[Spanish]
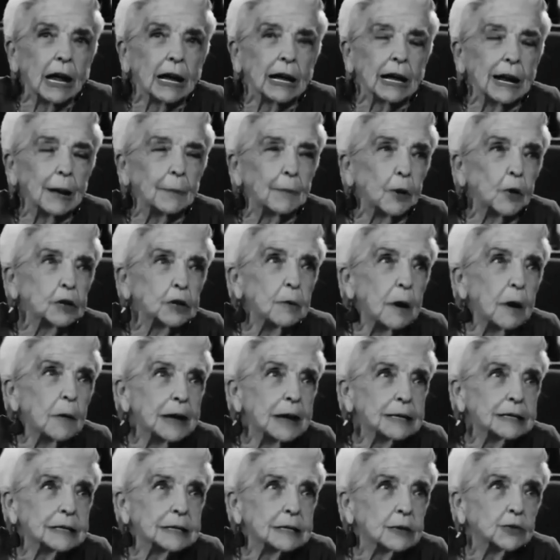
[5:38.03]
que la próxima
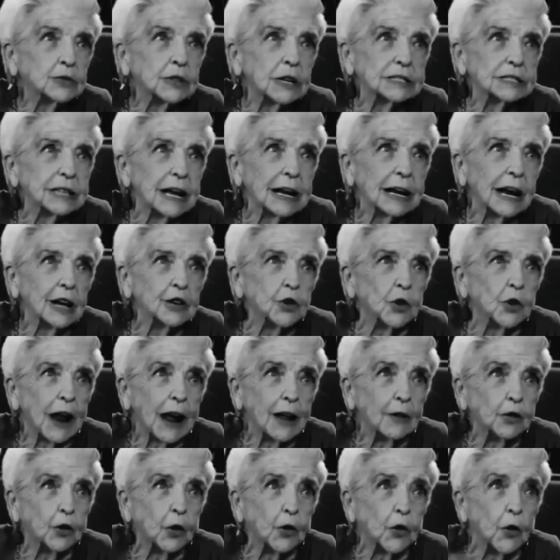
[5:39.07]
vez que usted salga
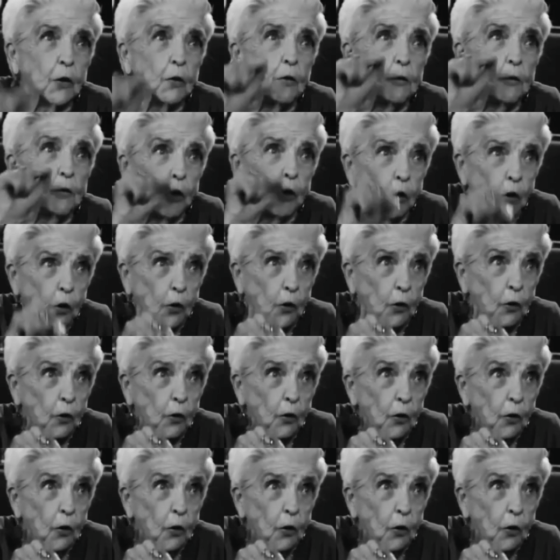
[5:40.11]
llorando de un foro